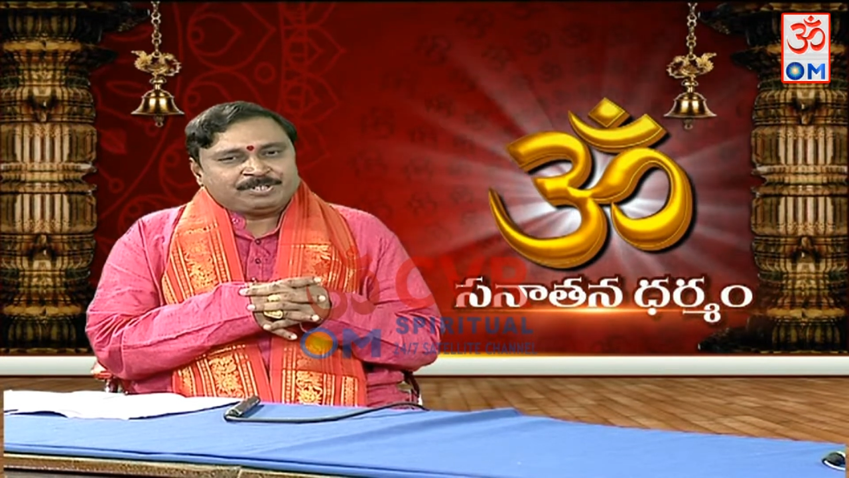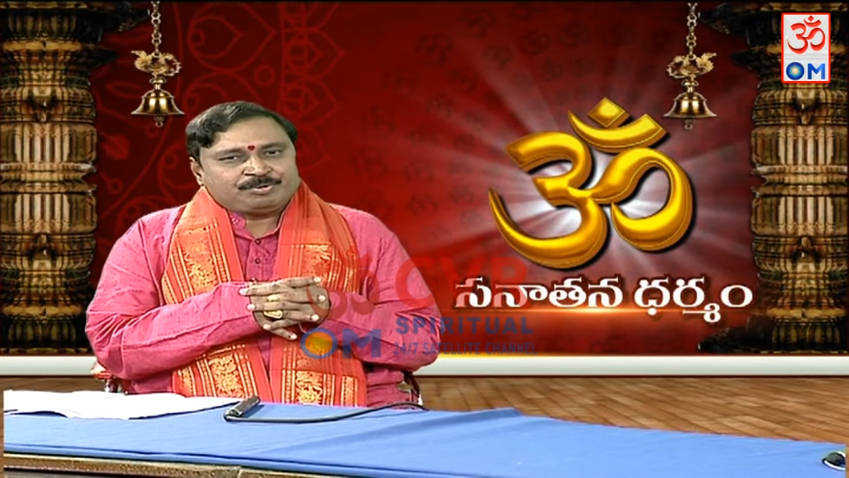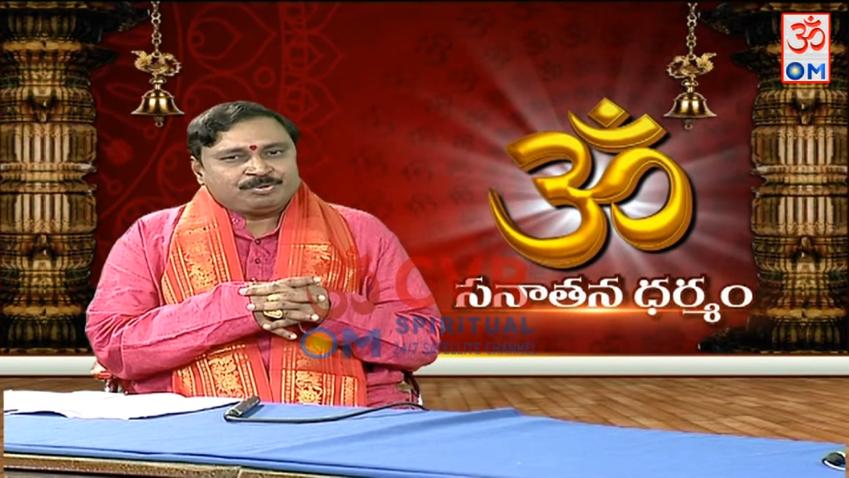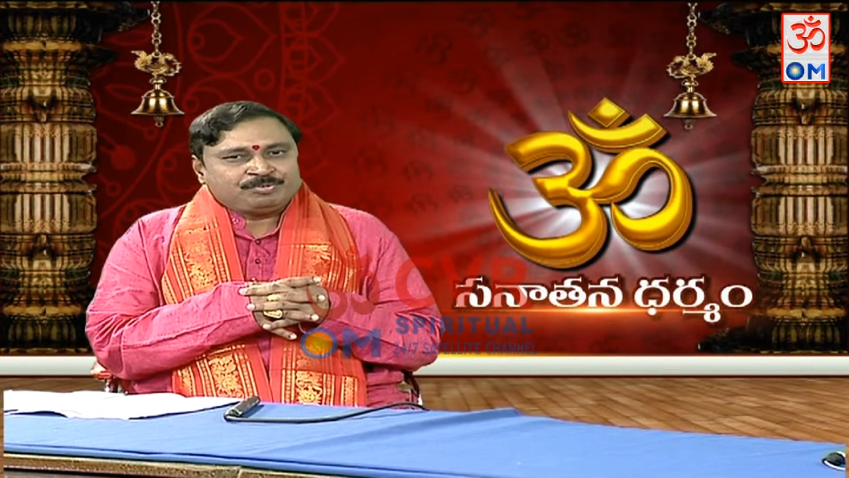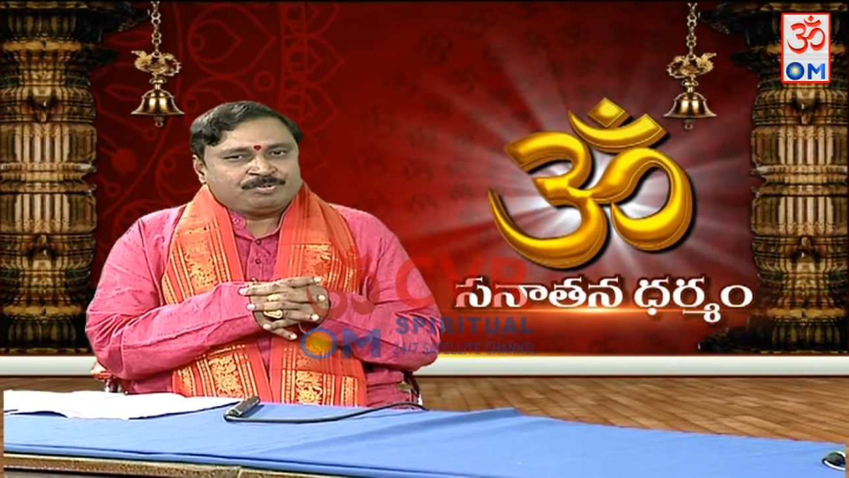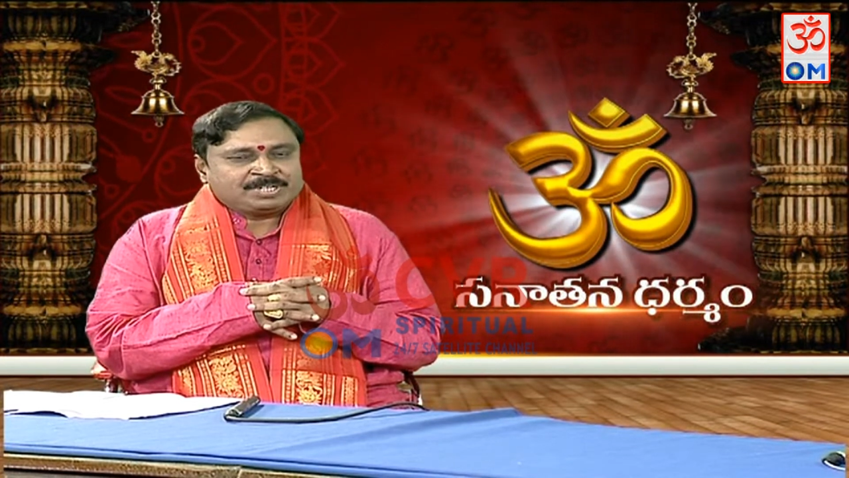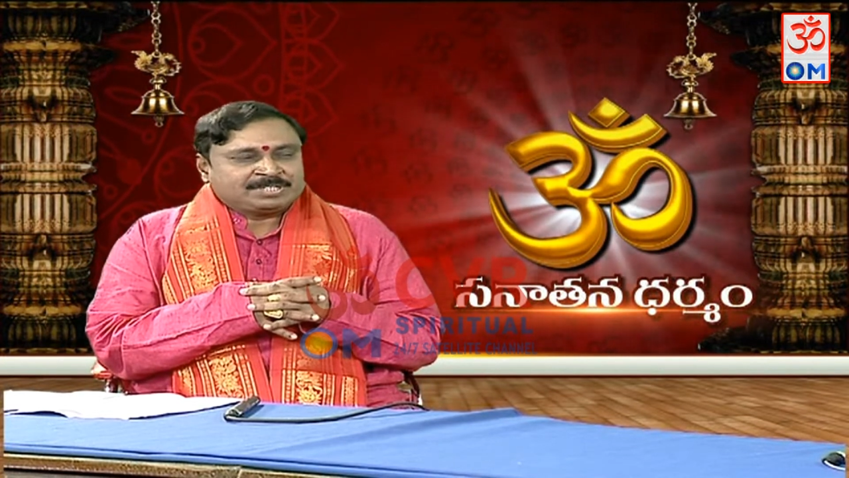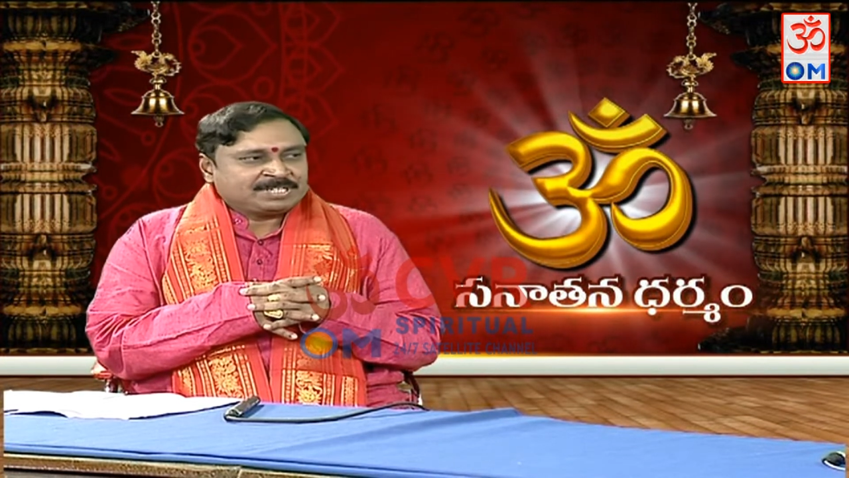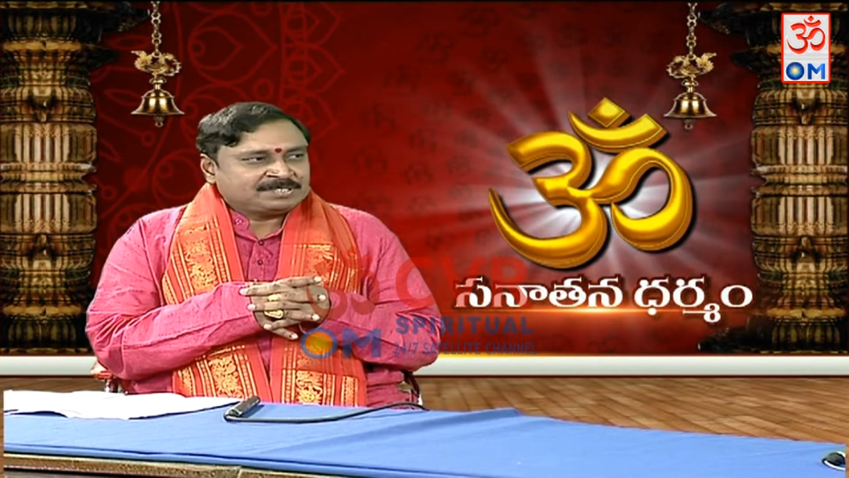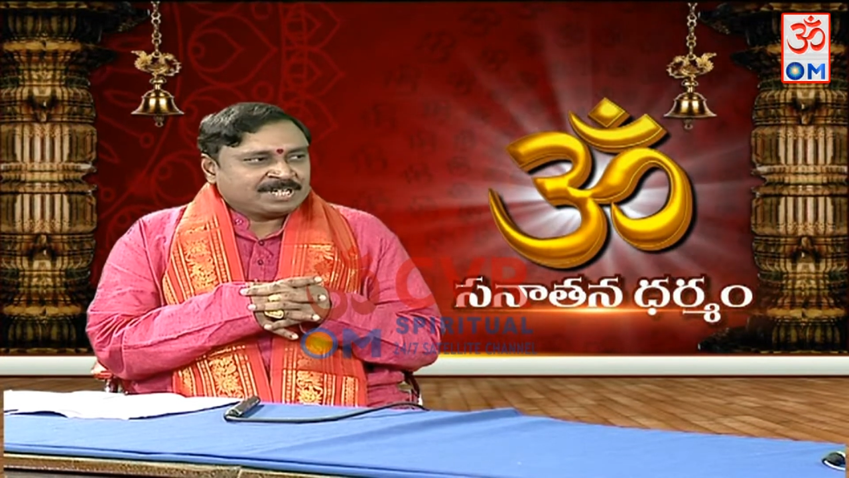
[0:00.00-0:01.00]
ప్రతిరోజు కూడా
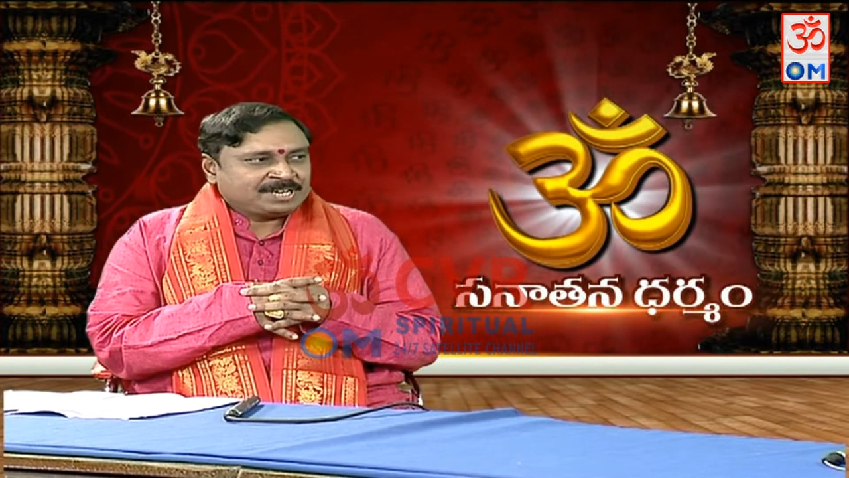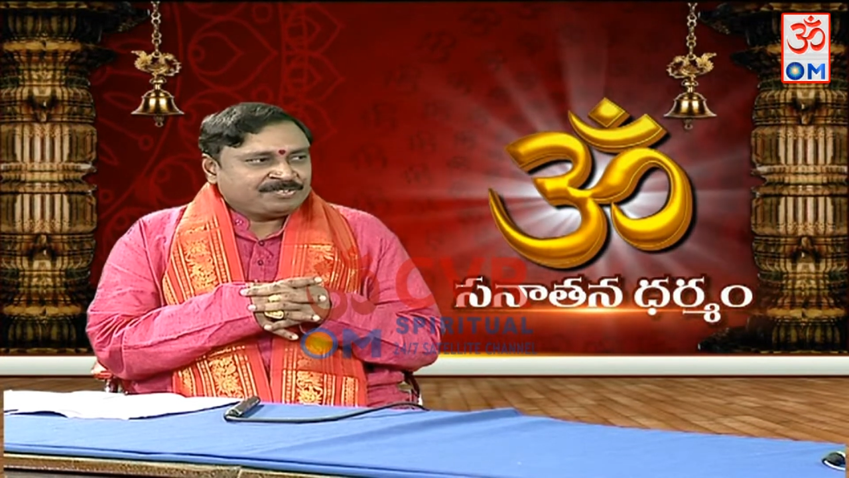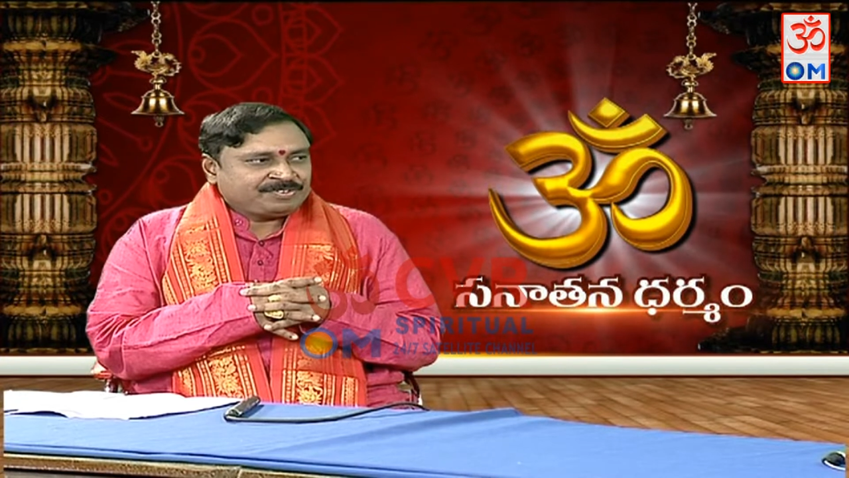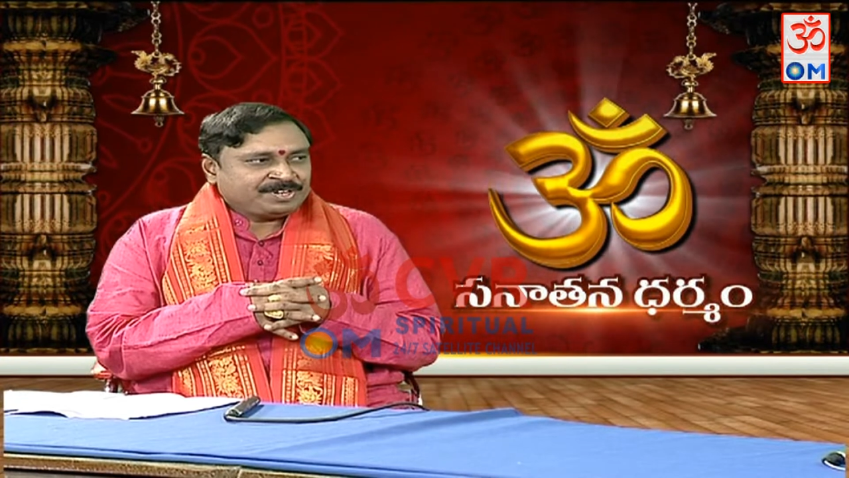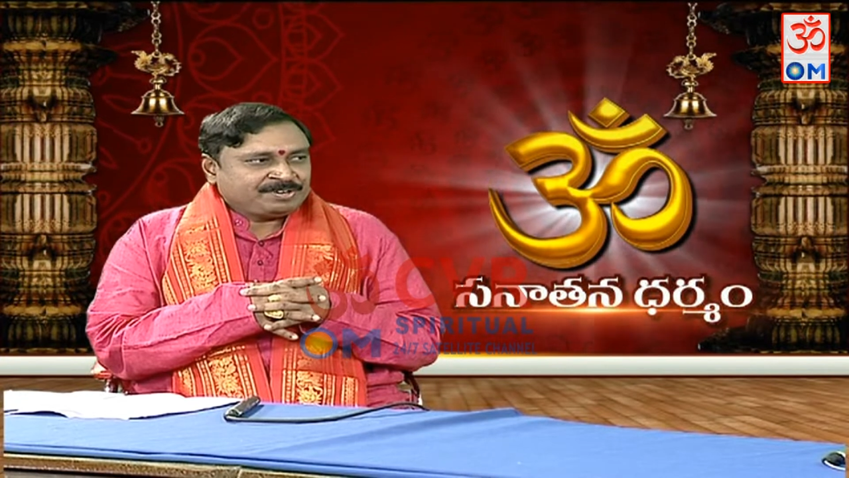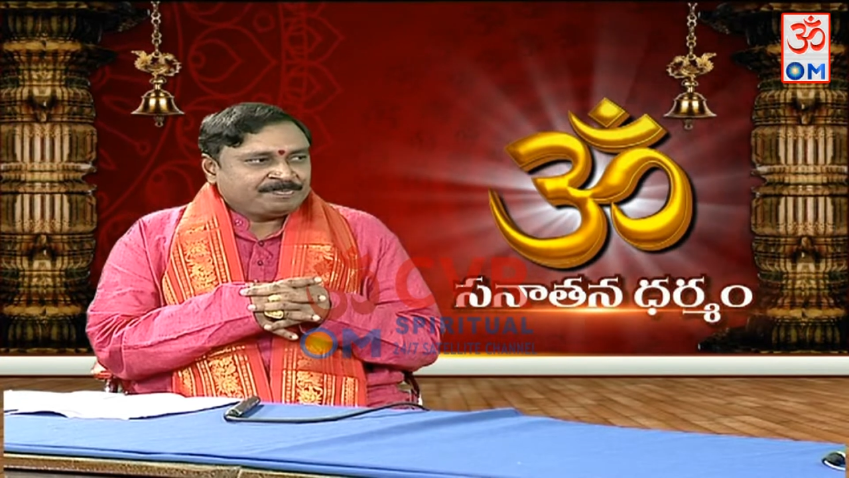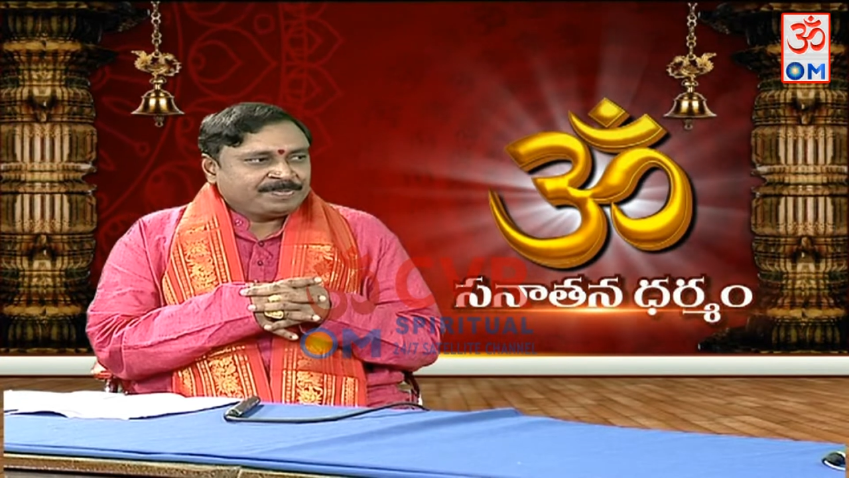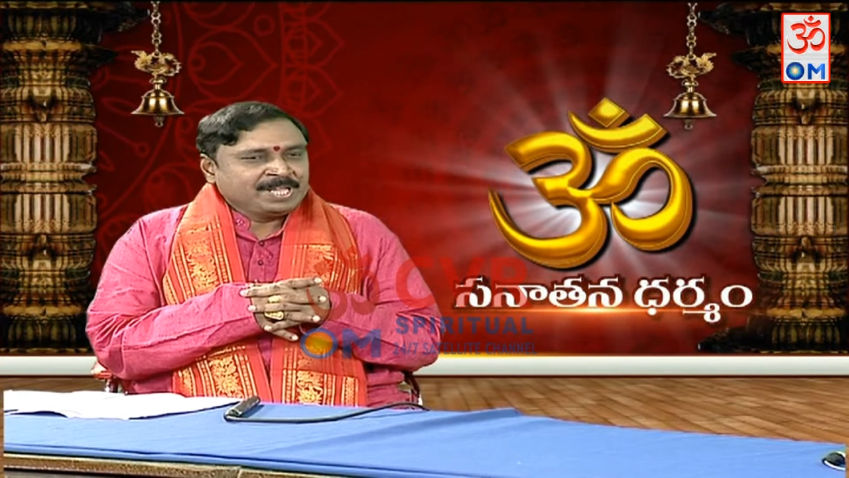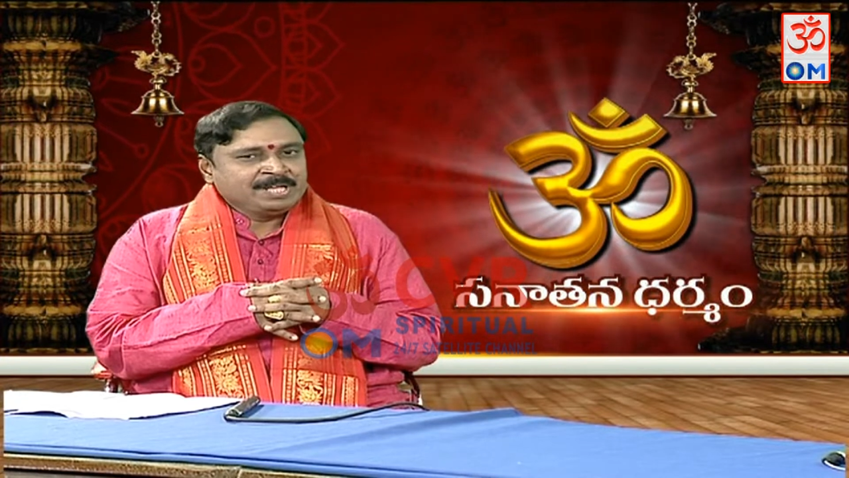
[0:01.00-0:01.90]
తలస్నానం చేయటం